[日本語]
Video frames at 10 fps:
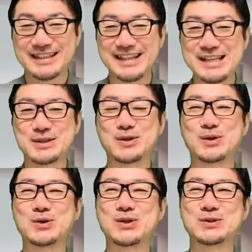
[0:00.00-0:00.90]
で、その
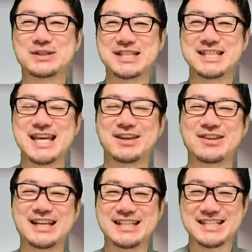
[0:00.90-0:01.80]
東京都知事選挙
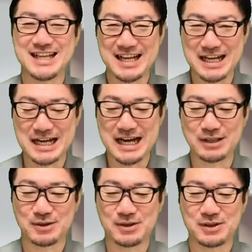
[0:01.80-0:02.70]
なんですが、
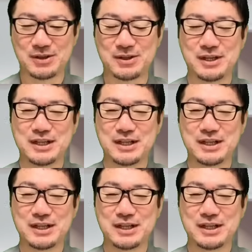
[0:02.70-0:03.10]
あの、